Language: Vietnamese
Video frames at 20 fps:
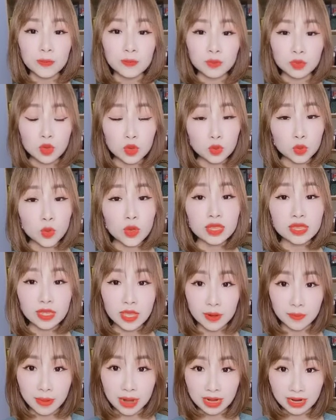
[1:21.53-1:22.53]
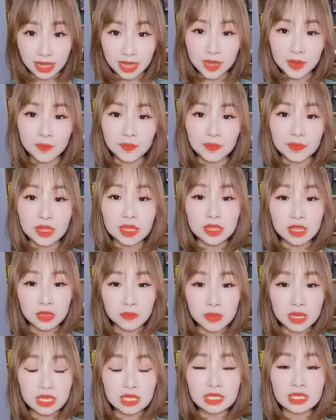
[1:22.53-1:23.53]
độ tuổi tiền mãn kinh thì
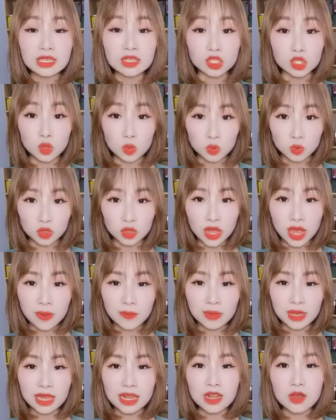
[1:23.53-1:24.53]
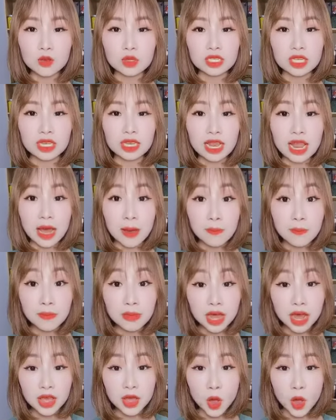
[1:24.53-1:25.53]
mình sử dụng cho em cái liệu trình là
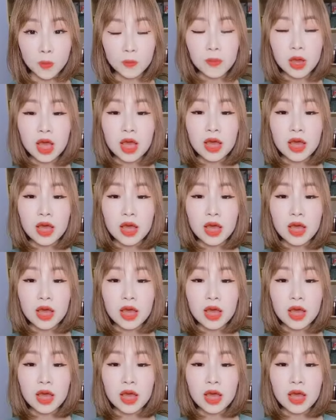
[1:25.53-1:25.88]
10 hộp